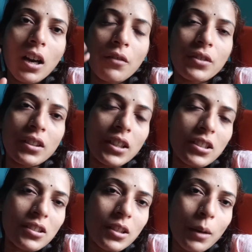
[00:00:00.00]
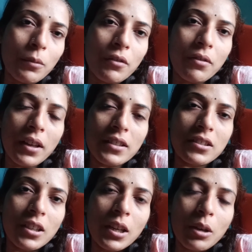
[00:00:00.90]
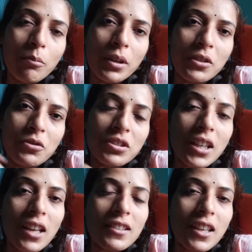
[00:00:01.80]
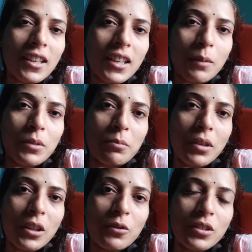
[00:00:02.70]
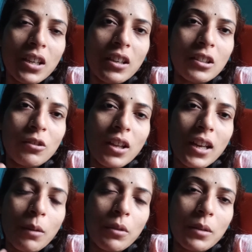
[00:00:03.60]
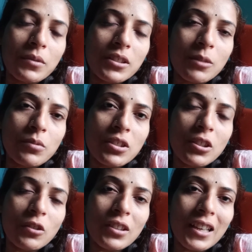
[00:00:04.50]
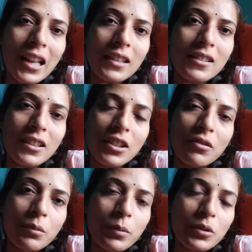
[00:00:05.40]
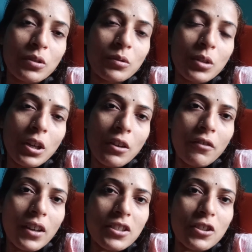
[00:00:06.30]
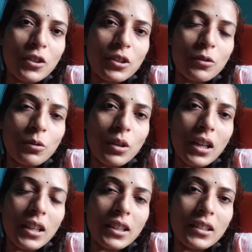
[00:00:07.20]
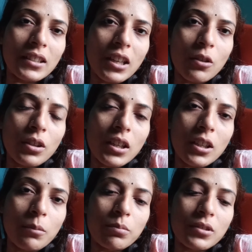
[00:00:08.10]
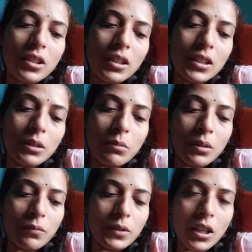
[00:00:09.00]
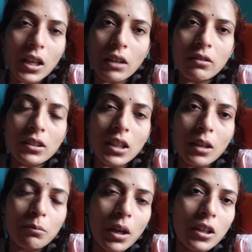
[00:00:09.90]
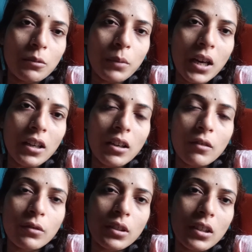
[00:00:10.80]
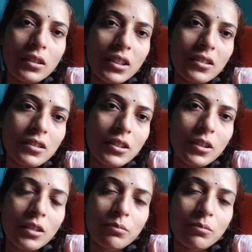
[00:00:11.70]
और फिर नेक्स्ट डे आपका फास्ट मैंने सोचा था आज सारे काम निपटा लूँगी कल थोड़ा आराम आराम से सब चीज़ करूँगी रिलैक्स करके फिर परसों फास्ट होगा लेकिन क्या हो गया कि कल दिन भर थकावट भागम भाग और फिर अब नेक्स्ट डे